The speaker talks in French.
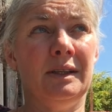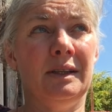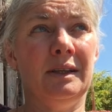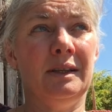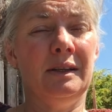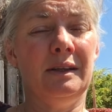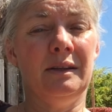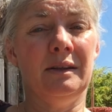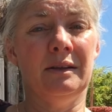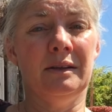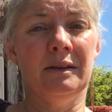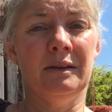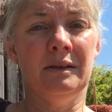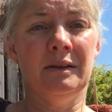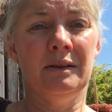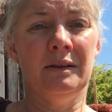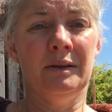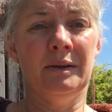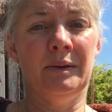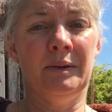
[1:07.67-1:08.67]
Et,
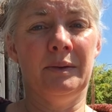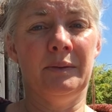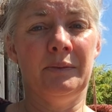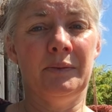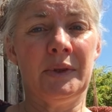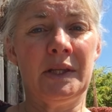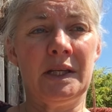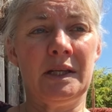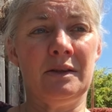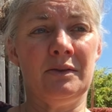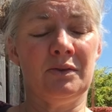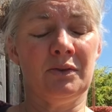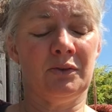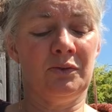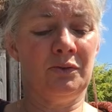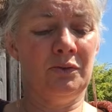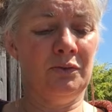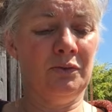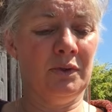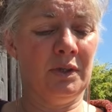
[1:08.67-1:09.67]
euh, et,
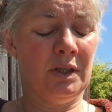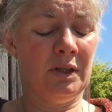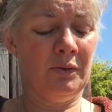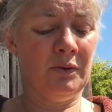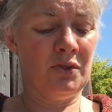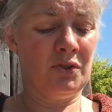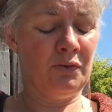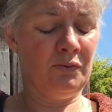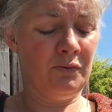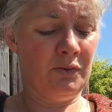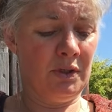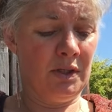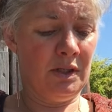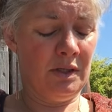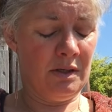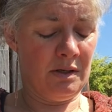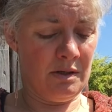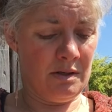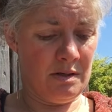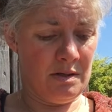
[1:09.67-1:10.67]
surtout, voilà, oui, je
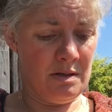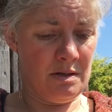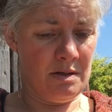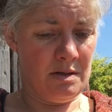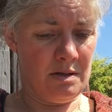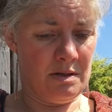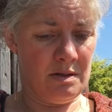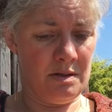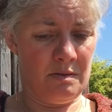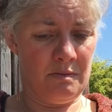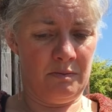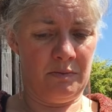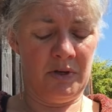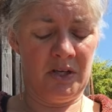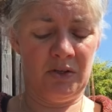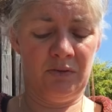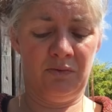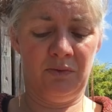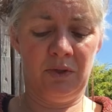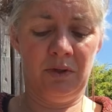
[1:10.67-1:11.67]
voulais, euh,
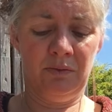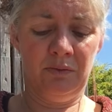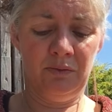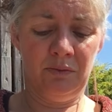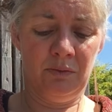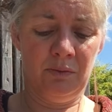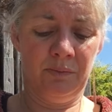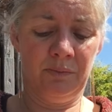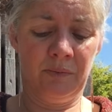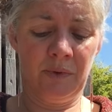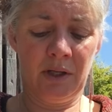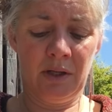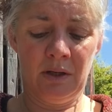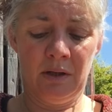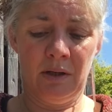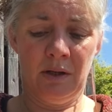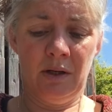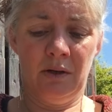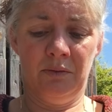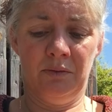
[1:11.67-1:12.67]
bah, je voulais vous,
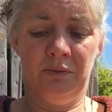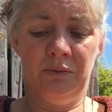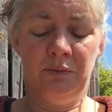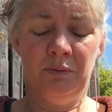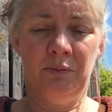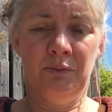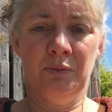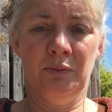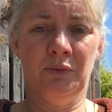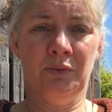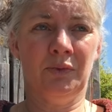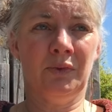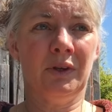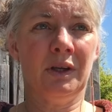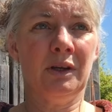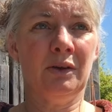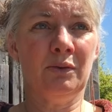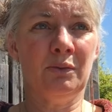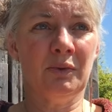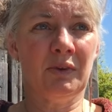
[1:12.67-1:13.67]
vous
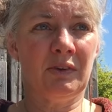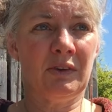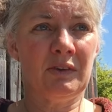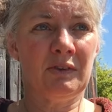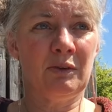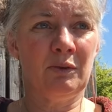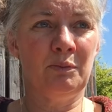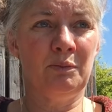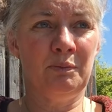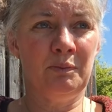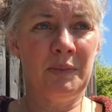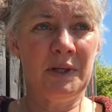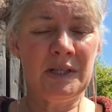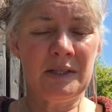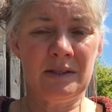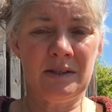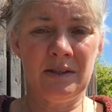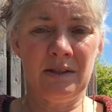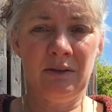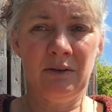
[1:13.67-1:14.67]
montrer comment ça se
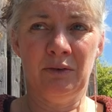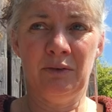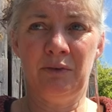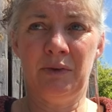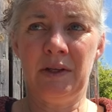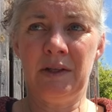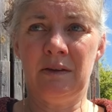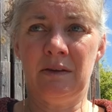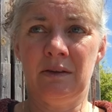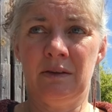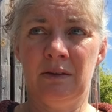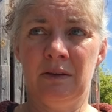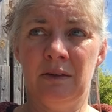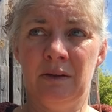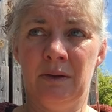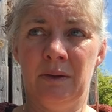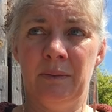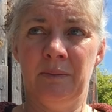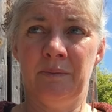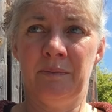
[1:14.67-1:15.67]
passait en fait,
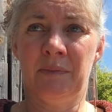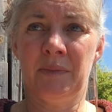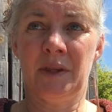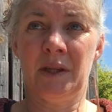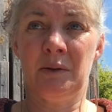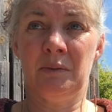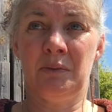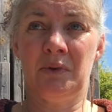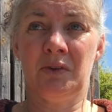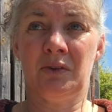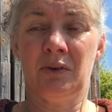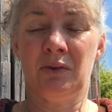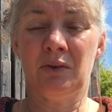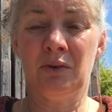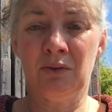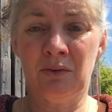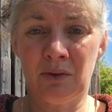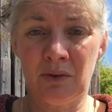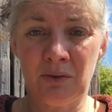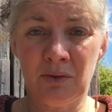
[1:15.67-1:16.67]
euh, parce qu'en
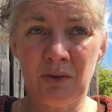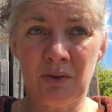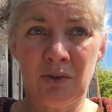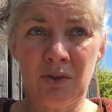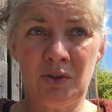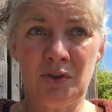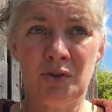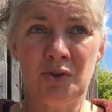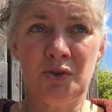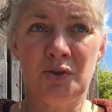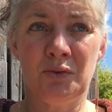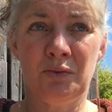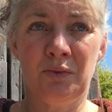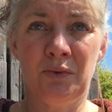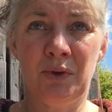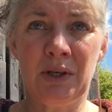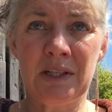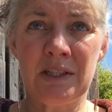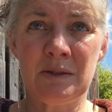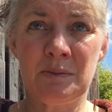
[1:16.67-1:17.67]
tant que coach, je
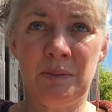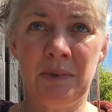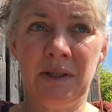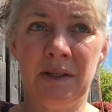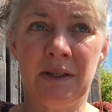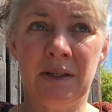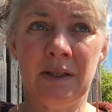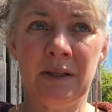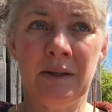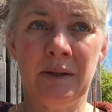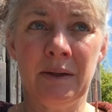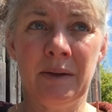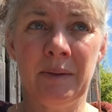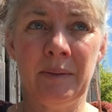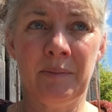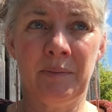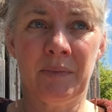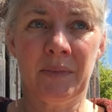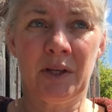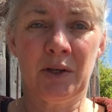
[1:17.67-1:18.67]
veux expliquer
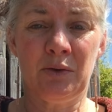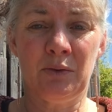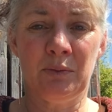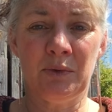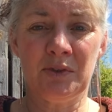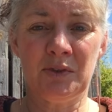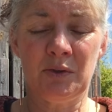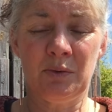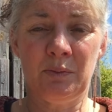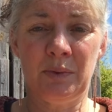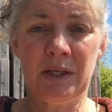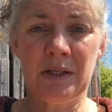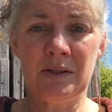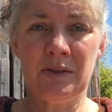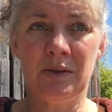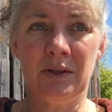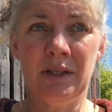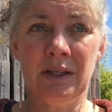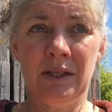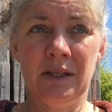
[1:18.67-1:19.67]
comment se
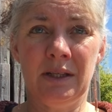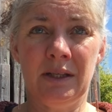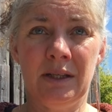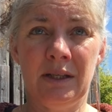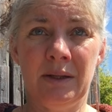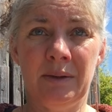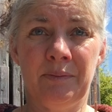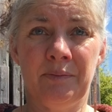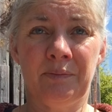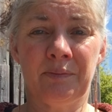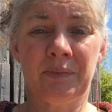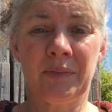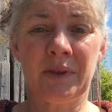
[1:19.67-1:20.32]
passe les,